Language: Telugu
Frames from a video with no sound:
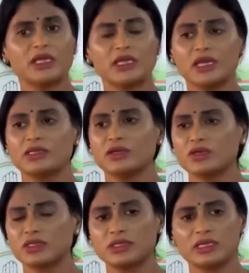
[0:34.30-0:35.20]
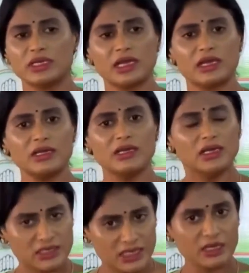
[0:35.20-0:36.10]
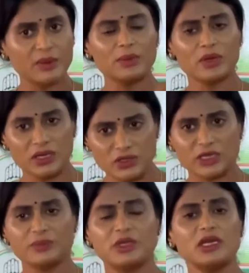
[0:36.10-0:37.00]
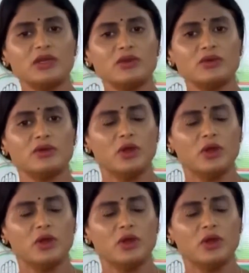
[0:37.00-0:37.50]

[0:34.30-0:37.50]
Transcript: సమైక్య ఆంధ్ర కోసం తిరిగానా చంద్రబాబు గారు చెప్తే నేను